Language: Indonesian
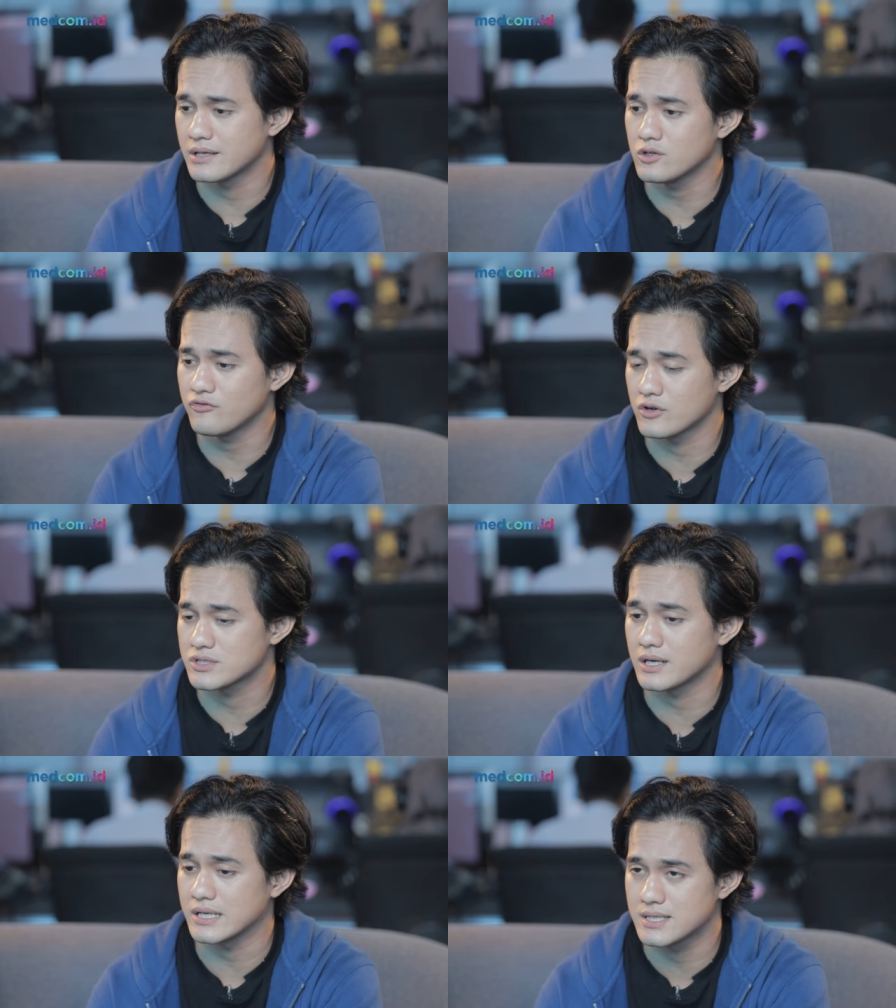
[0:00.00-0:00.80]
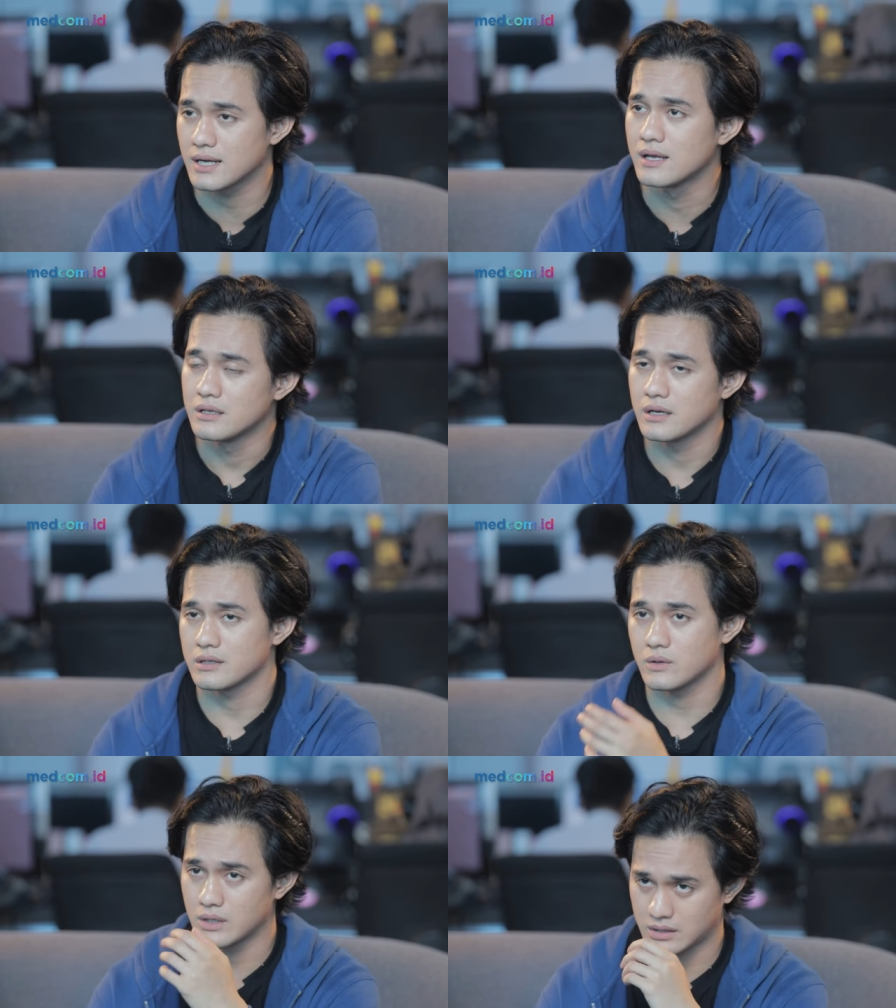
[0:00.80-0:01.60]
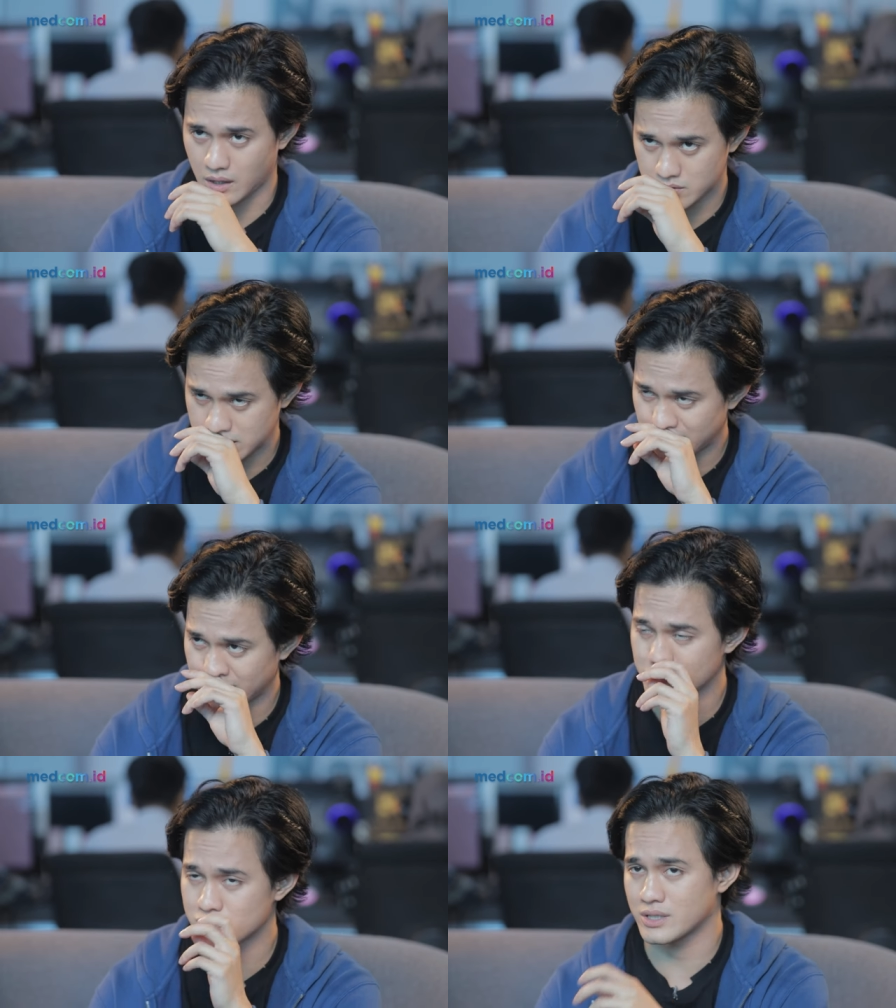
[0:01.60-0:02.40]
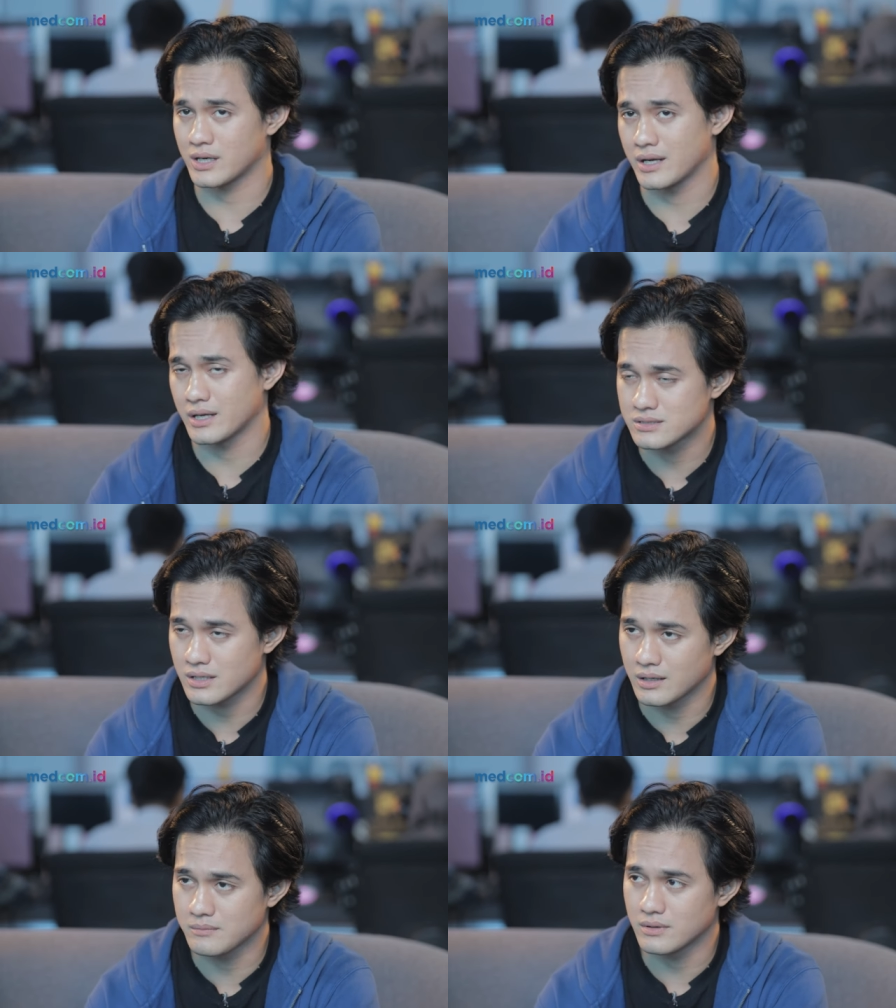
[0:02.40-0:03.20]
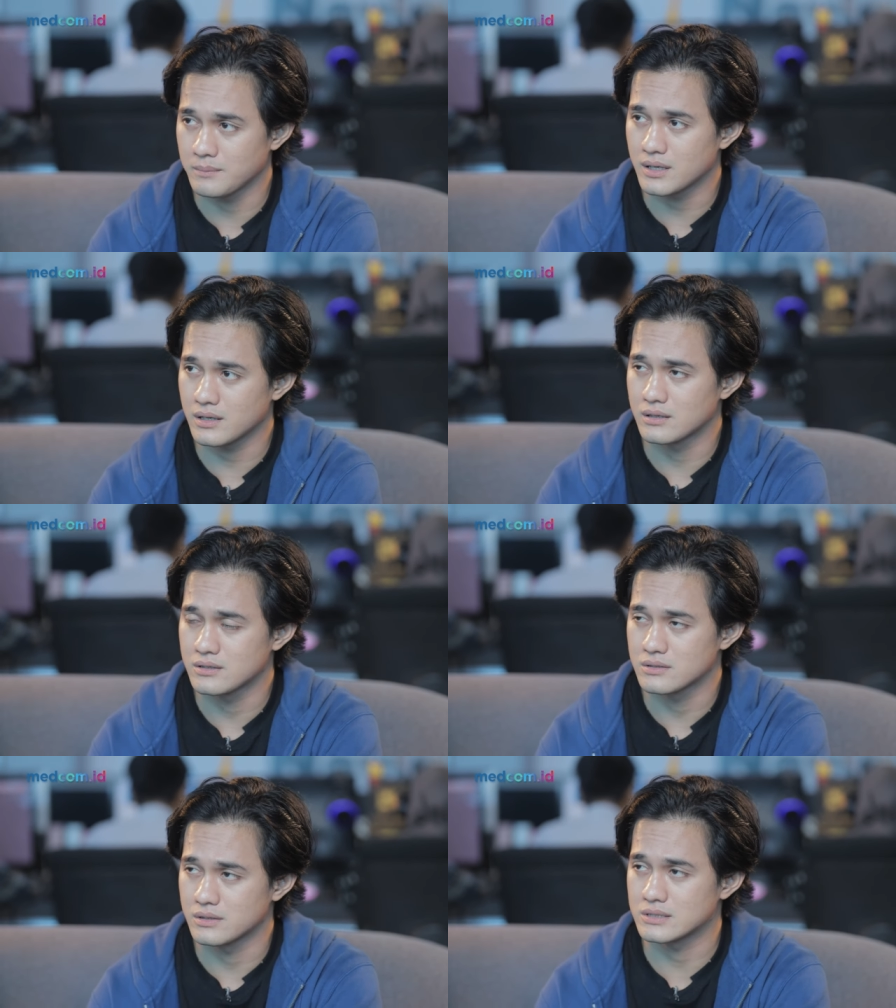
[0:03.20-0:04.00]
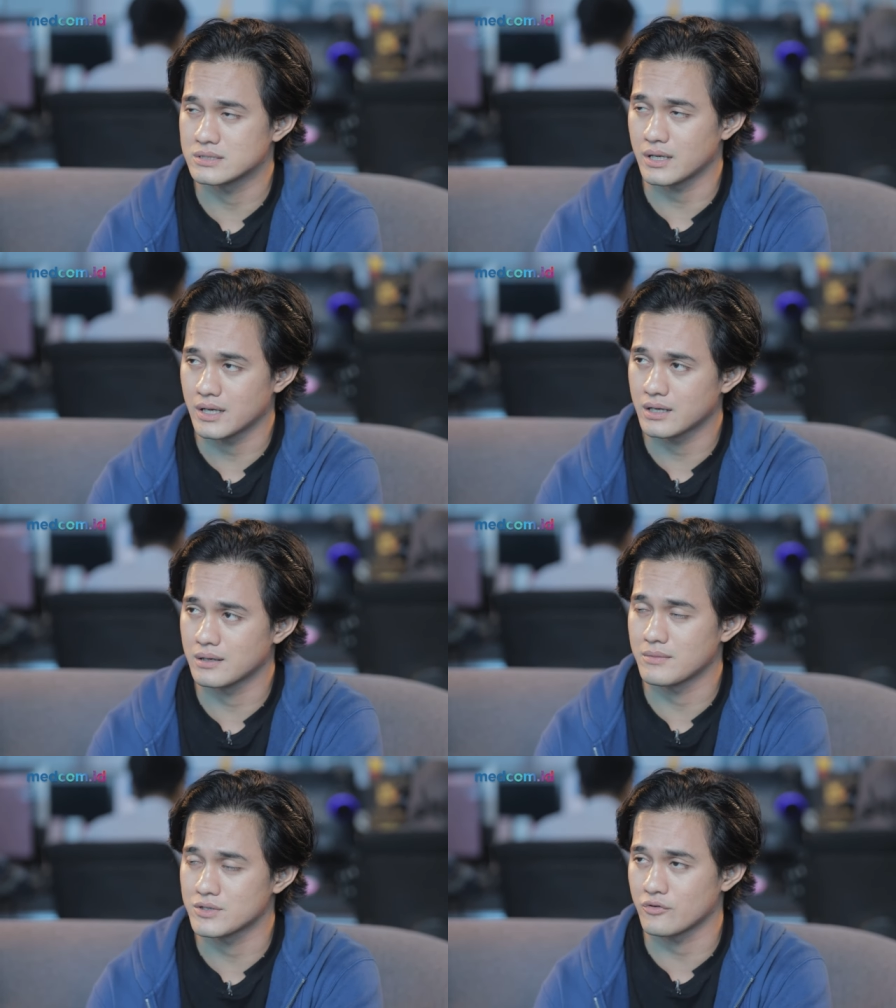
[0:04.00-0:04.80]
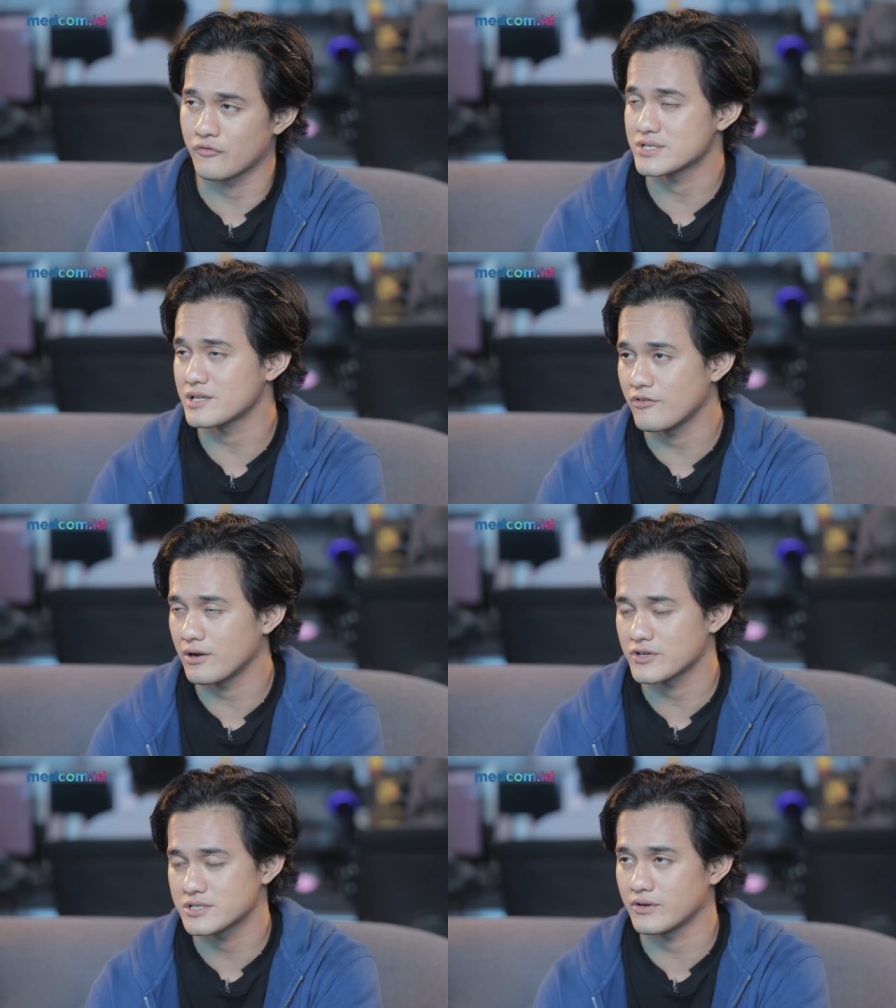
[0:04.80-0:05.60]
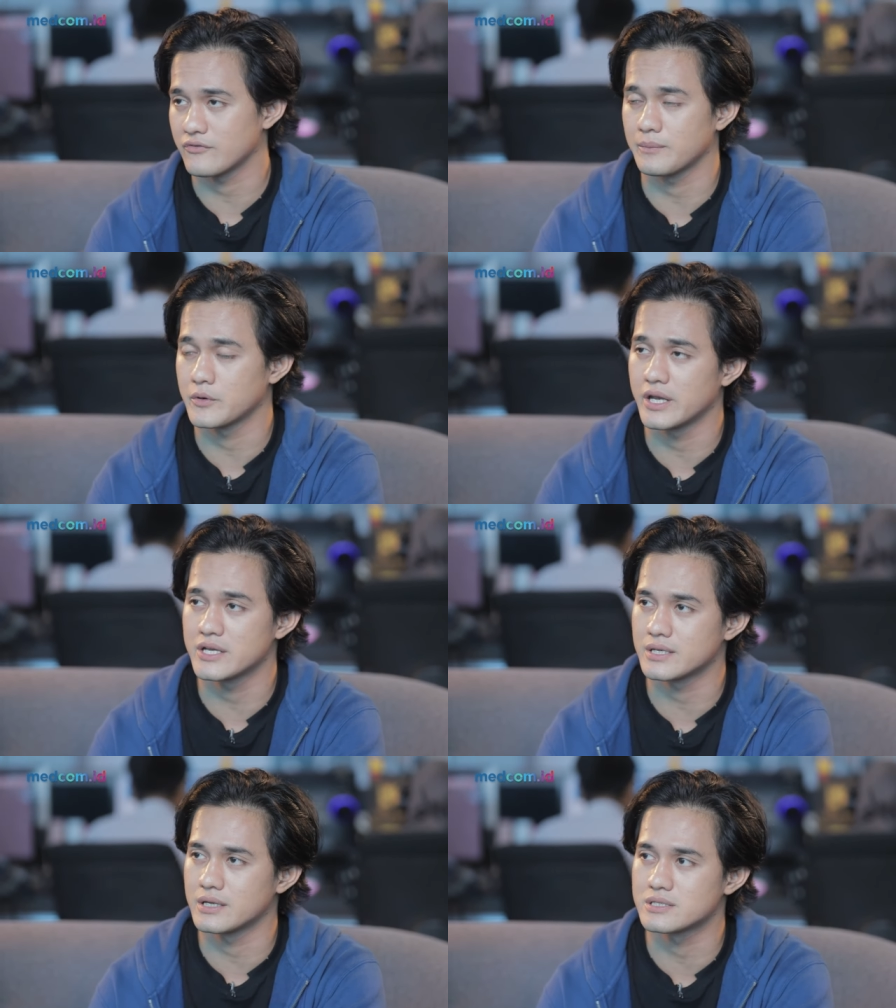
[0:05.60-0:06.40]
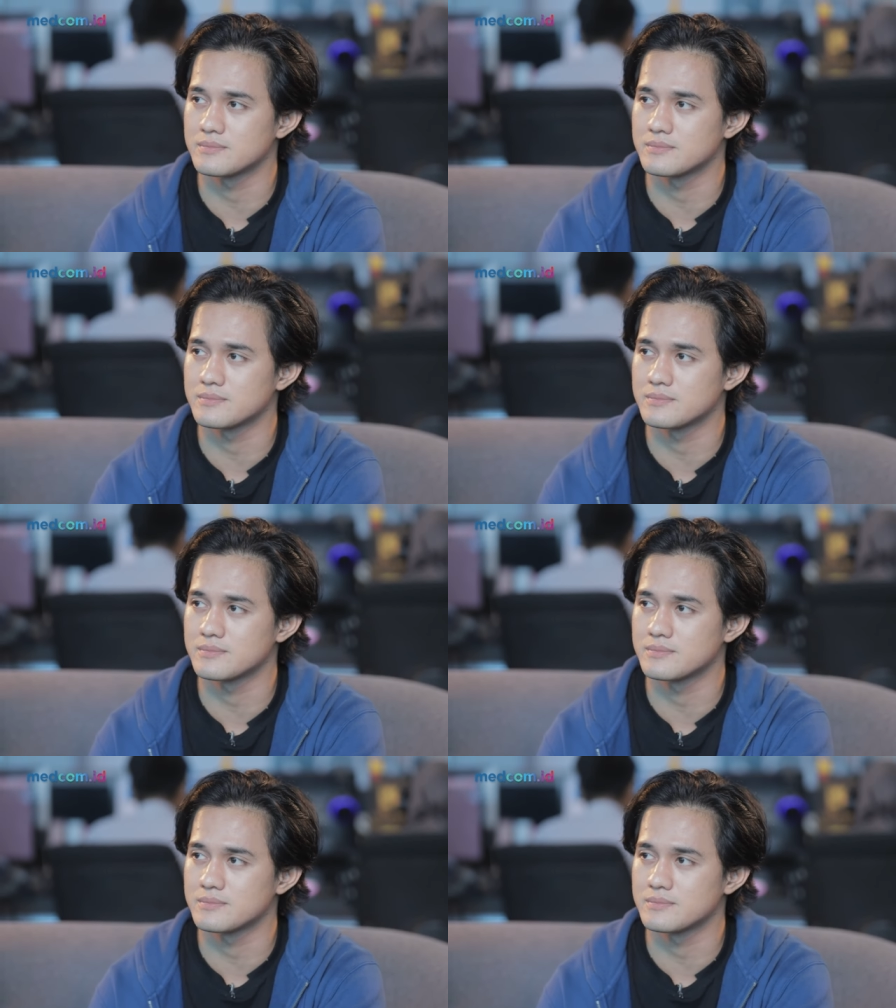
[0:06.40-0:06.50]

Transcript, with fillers: sendiri itu Fauzan Rizal yang kita udah tahu sendiri itu sutradara yang sering apa yang sering masuk festival festival film Indonesia dan